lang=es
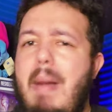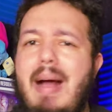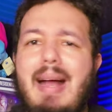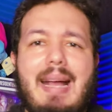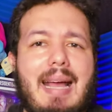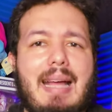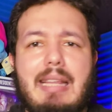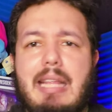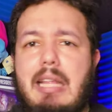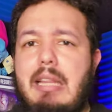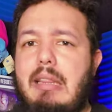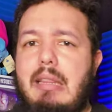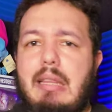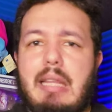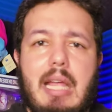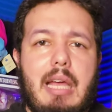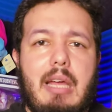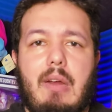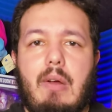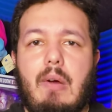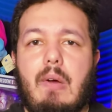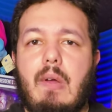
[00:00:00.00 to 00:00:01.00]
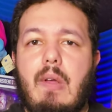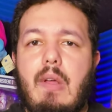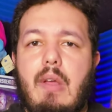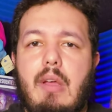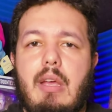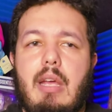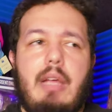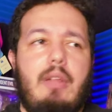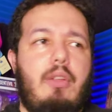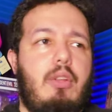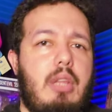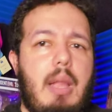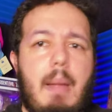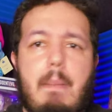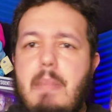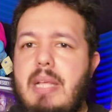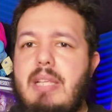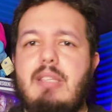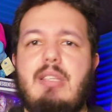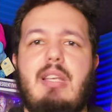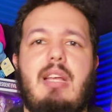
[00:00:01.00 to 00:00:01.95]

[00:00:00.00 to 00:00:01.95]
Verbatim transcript: banquete entero y tú estás bien